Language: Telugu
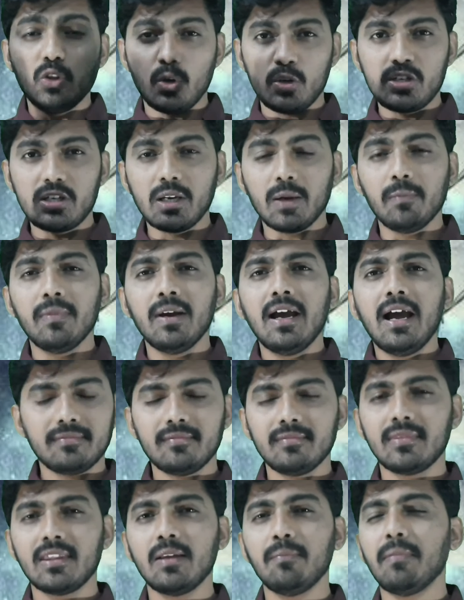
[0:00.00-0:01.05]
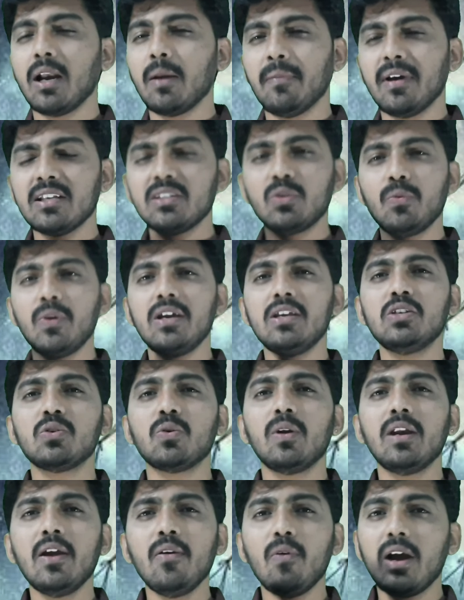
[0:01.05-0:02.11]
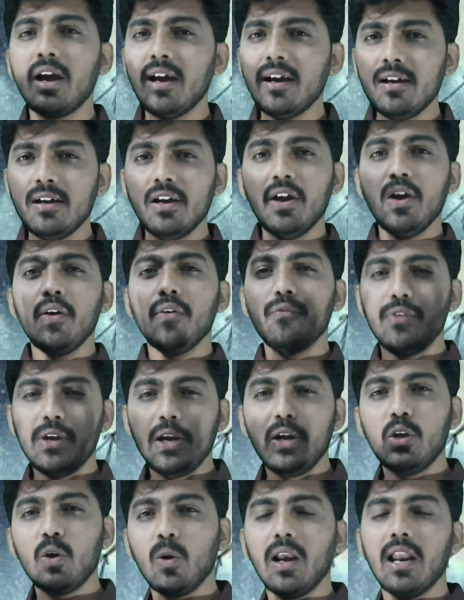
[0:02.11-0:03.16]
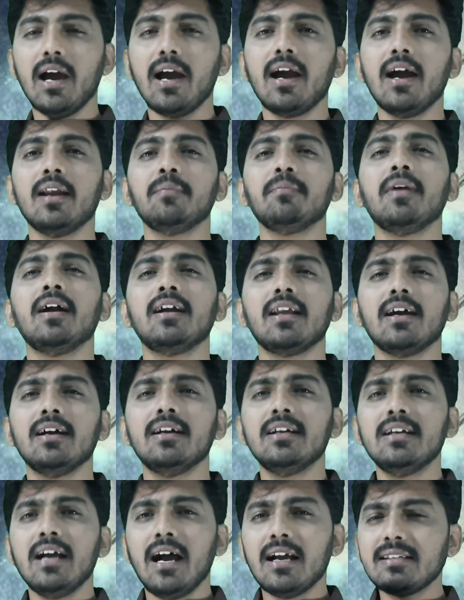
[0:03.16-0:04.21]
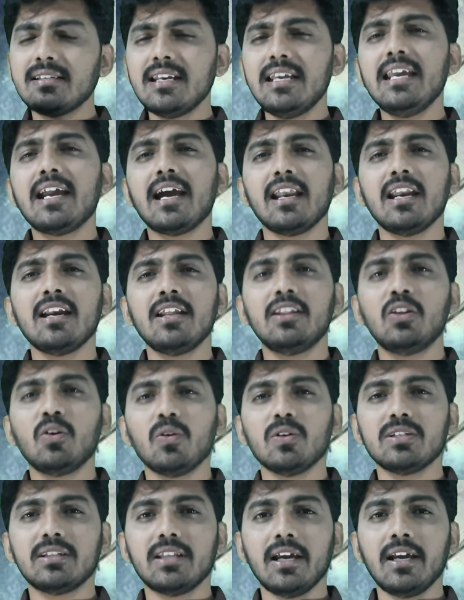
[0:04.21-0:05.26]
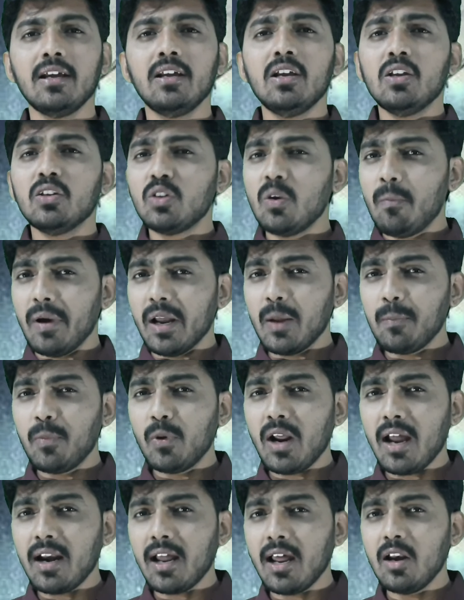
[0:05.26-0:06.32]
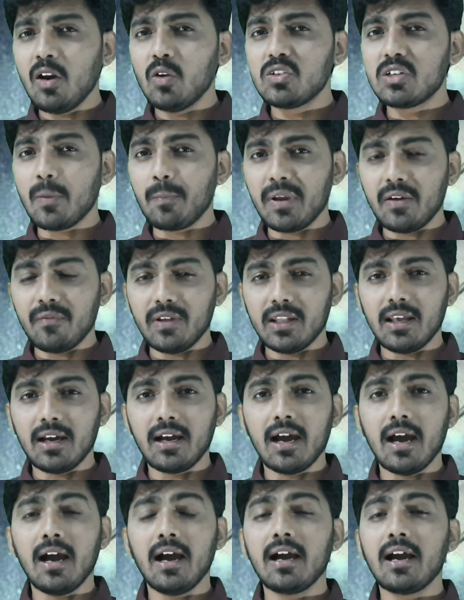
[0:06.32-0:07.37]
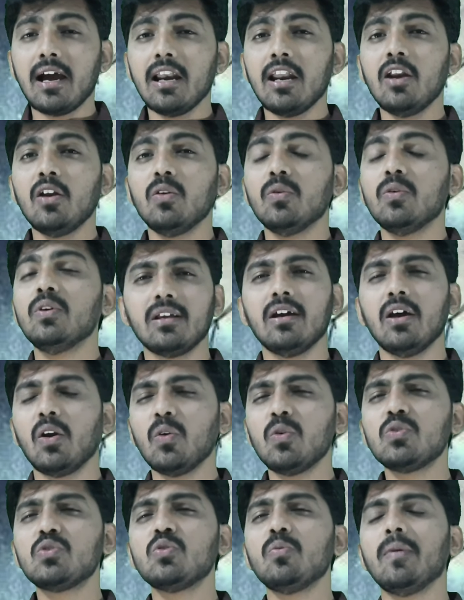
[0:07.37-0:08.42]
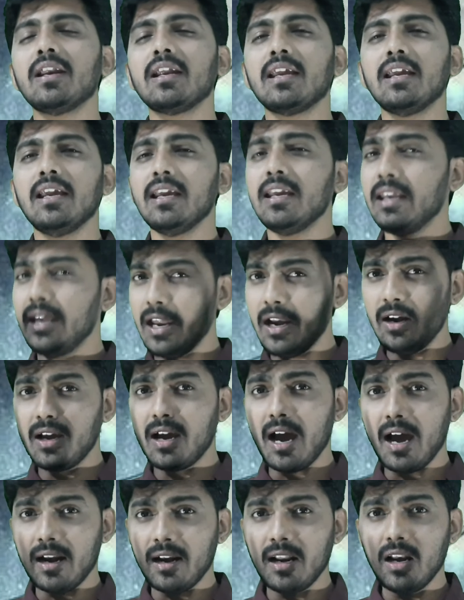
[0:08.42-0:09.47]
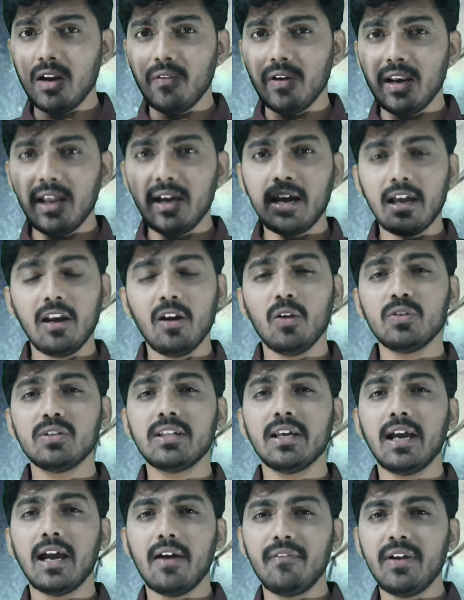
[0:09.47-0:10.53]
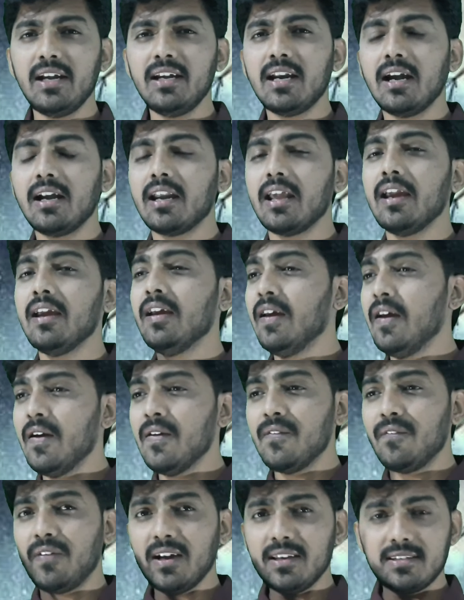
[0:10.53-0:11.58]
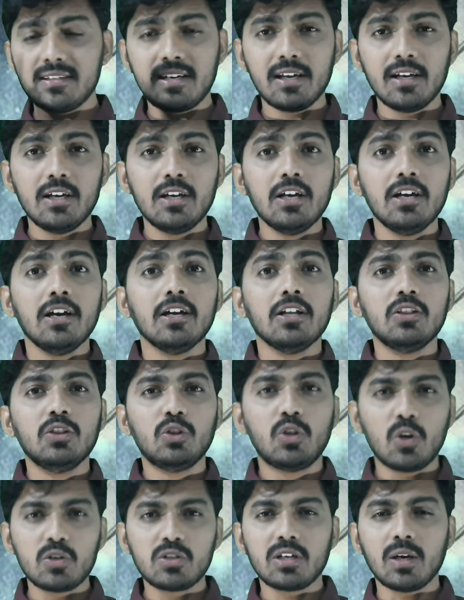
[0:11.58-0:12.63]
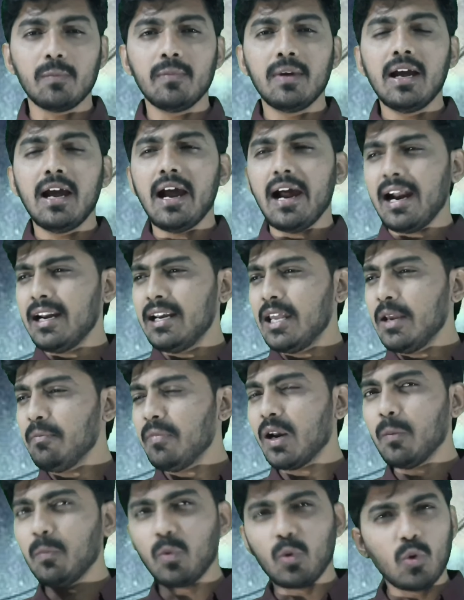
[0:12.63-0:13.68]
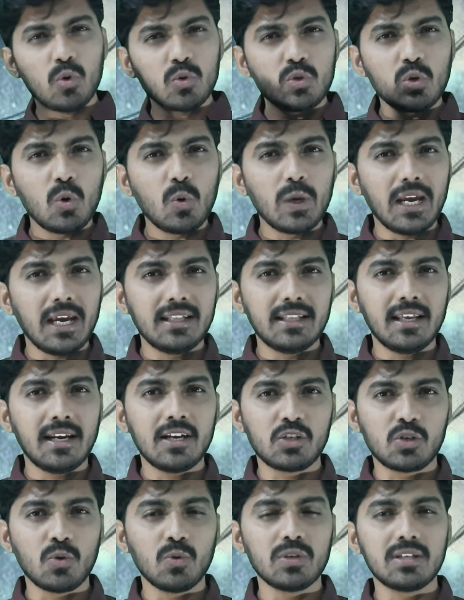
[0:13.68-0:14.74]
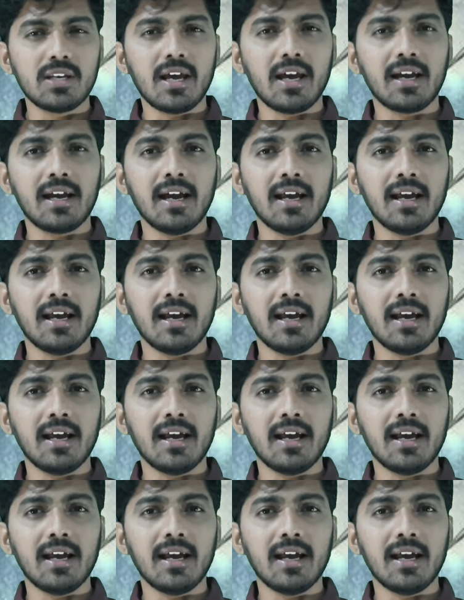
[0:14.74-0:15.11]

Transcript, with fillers: దృశ్యం మన మనసు ఊహించుకునే ఒక వీడియో లాగా అనమాట అసలు ఈ కళలు ఎందుకు వస్తాయి సో మన పురాణాల్లో చెప్పిన విధంగా కళలు రోజు మనకి ఏడు కారణాల వల్ల కళలు వస్తాయి అవేంటంటే ఫస్ట్ దృష్టం అంటే మనం రోజులో ఏదైనా చూసినా